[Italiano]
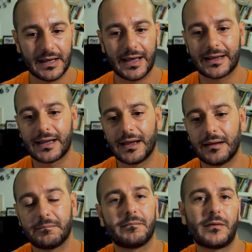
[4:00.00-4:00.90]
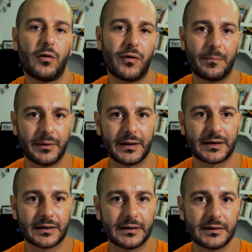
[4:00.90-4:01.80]
e che lo fa
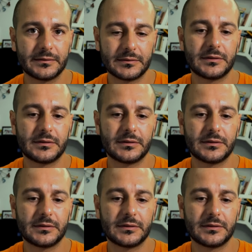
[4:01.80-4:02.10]
per eh,